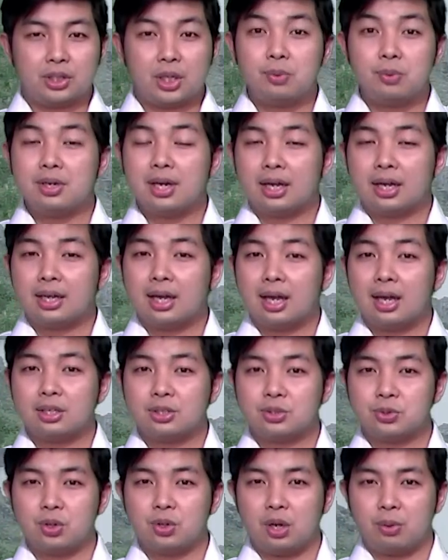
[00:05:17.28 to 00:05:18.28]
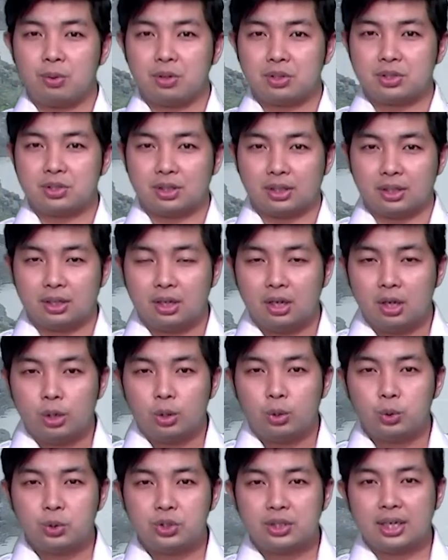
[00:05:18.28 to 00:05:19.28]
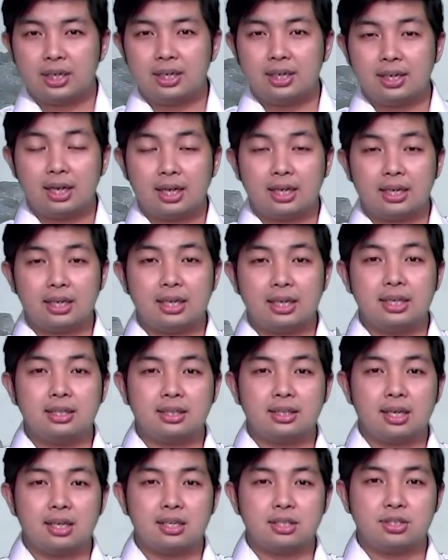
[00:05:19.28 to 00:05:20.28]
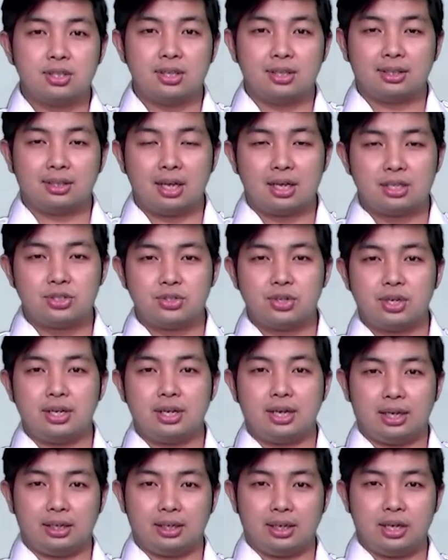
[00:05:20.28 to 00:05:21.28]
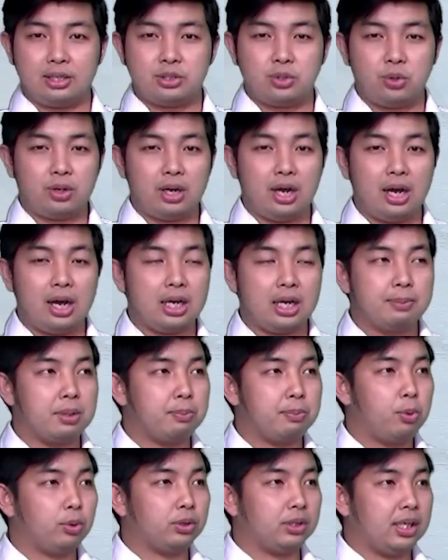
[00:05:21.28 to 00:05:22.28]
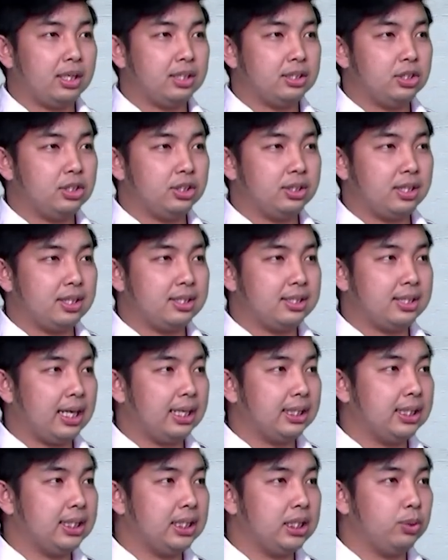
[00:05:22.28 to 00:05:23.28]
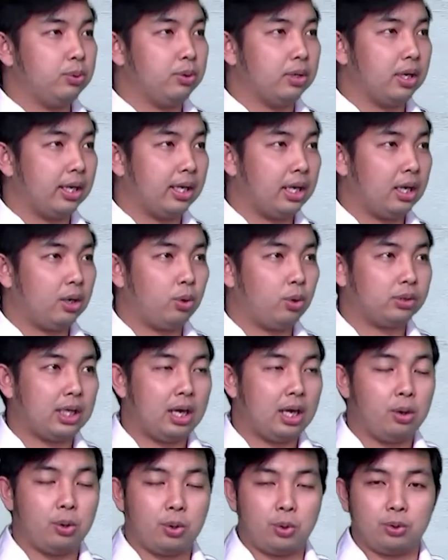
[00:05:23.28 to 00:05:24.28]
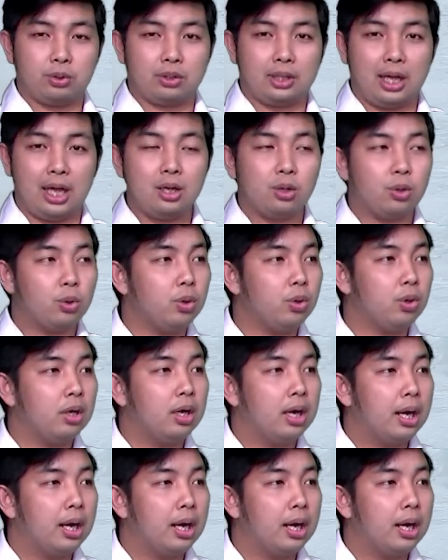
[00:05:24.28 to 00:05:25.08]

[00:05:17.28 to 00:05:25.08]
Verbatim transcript: ke wilayah Sulawesi. Hujan dengan intensitas ringan esok hari berpotensi terjadi di wilayah kota Gorontalo,